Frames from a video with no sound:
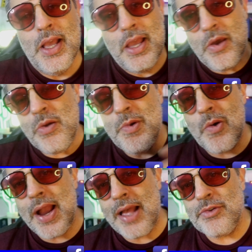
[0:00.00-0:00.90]
Eu no meu
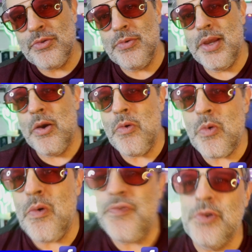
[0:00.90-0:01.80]
caso eu
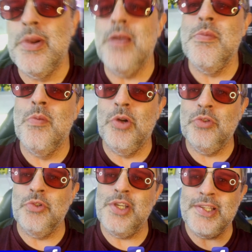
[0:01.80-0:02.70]
configurei meu
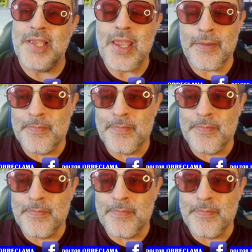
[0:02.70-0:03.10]
Moto G100